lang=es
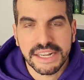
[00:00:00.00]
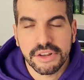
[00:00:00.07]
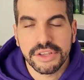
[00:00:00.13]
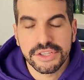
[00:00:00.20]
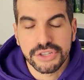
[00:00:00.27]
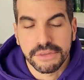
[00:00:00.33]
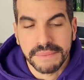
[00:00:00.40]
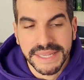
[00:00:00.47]
que lo
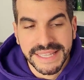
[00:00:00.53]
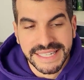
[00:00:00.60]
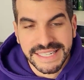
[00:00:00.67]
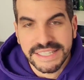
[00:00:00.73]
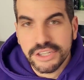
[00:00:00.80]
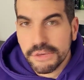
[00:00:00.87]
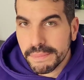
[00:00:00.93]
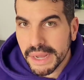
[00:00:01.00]
dicho, mientras el
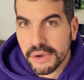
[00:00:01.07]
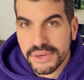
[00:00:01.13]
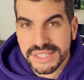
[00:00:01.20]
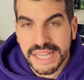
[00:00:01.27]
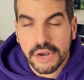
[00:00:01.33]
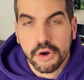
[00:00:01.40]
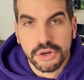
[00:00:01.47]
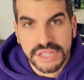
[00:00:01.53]
tío Paco
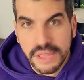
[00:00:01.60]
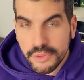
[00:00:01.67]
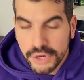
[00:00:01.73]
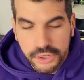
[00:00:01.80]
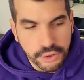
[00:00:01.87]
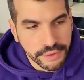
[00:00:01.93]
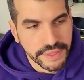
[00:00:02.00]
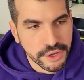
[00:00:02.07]
está cortando el
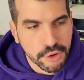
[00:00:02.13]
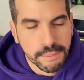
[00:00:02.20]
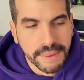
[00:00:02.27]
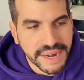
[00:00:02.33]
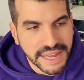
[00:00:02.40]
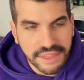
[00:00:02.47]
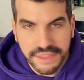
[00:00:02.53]
cordero para